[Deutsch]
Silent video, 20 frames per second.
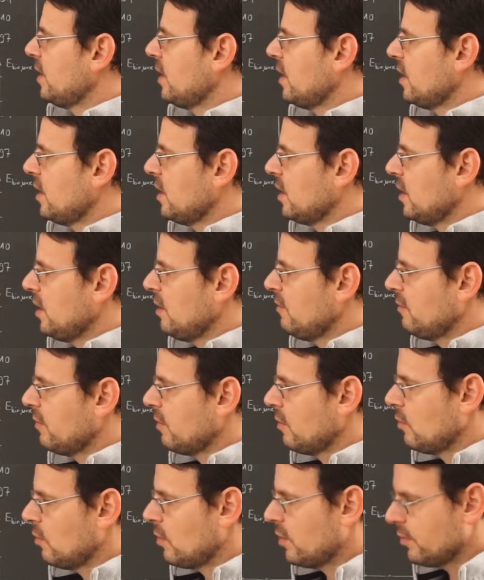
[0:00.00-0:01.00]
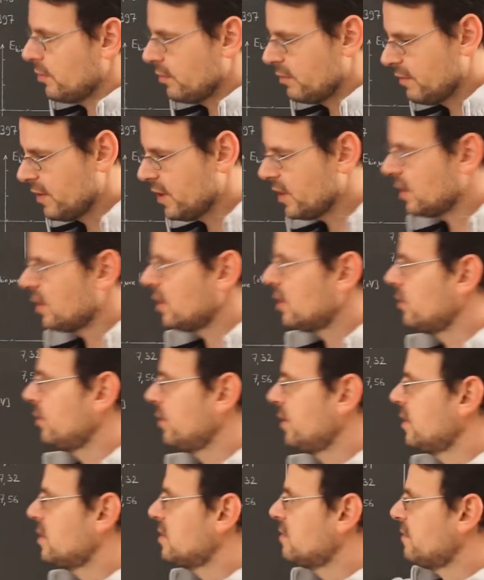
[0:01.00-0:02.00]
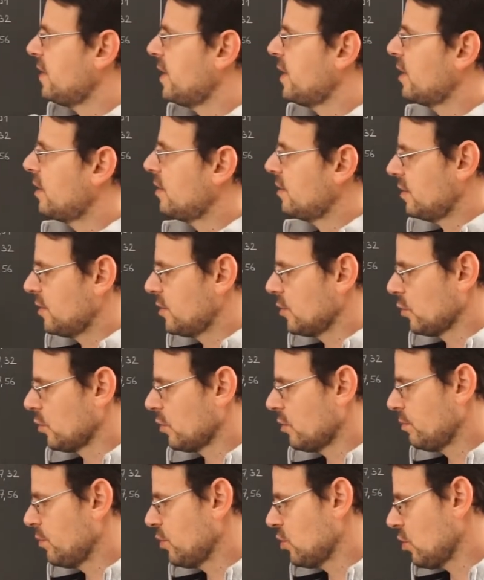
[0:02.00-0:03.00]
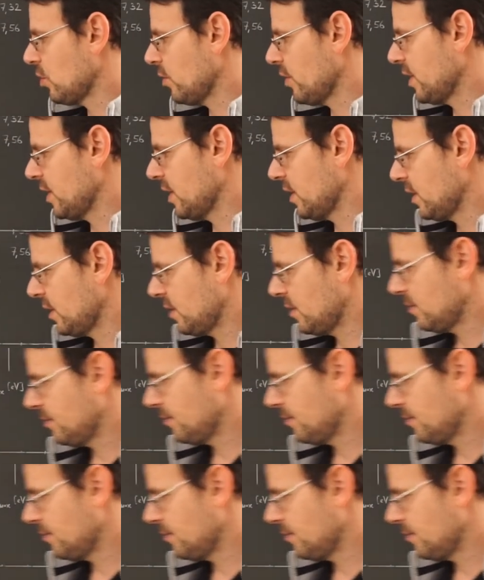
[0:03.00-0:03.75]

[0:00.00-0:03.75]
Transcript: Energie verloren und werden dann durch das Feld zurückbeschleunigt.